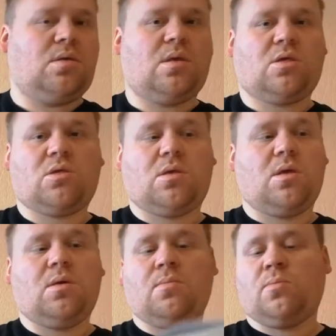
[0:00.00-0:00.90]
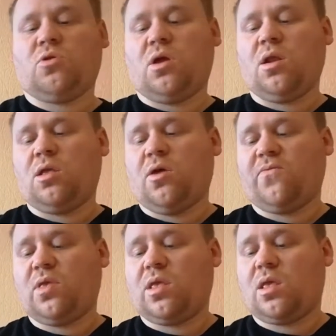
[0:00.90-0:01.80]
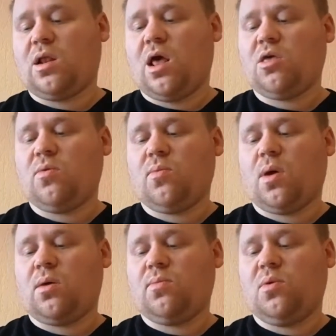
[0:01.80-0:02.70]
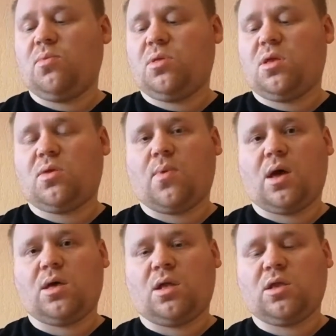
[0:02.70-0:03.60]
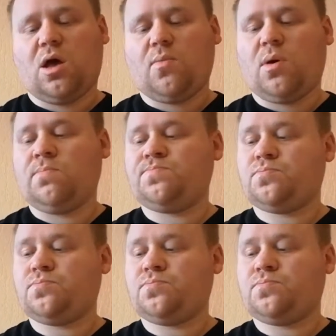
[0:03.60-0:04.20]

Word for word: Das ähm, Standardheft ist das gleiche wie das Variant Cover.